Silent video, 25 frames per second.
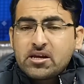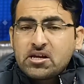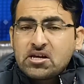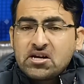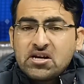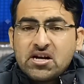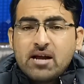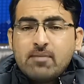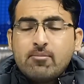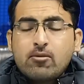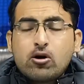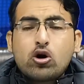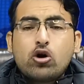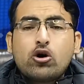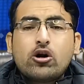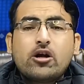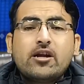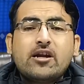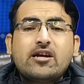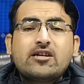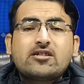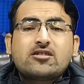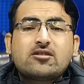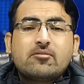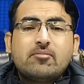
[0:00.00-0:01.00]
कीड़े मकोड़े
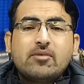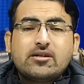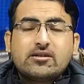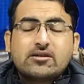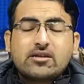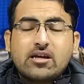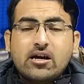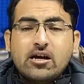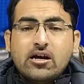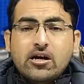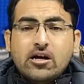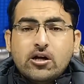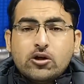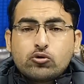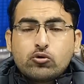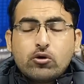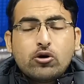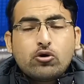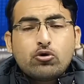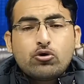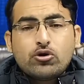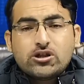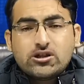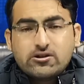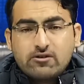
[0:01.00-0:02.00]
नहीं समझते तो
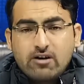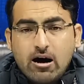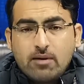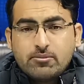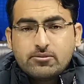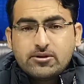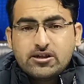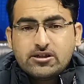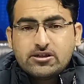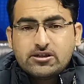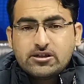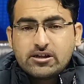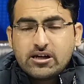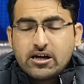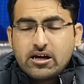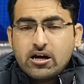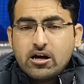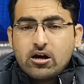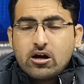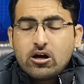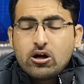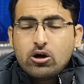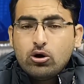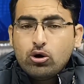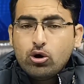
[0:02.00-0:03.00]
इनको जवाब दीजिए
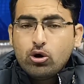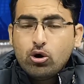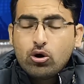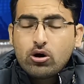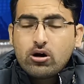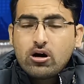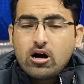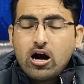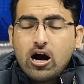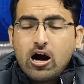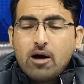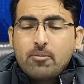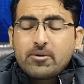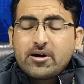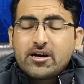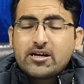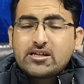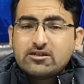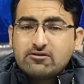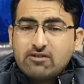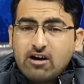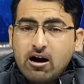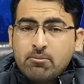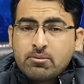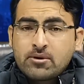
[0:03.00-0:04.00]
लोग आपके
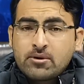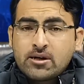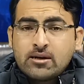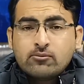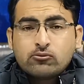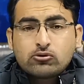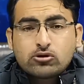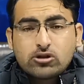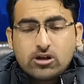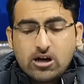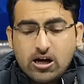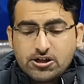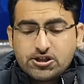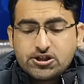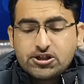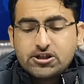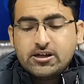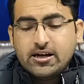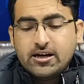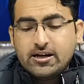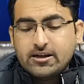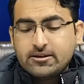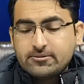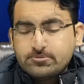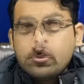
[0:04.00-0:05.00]
जवाब के मुतलाशी
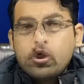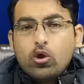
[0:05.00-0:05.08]
हैं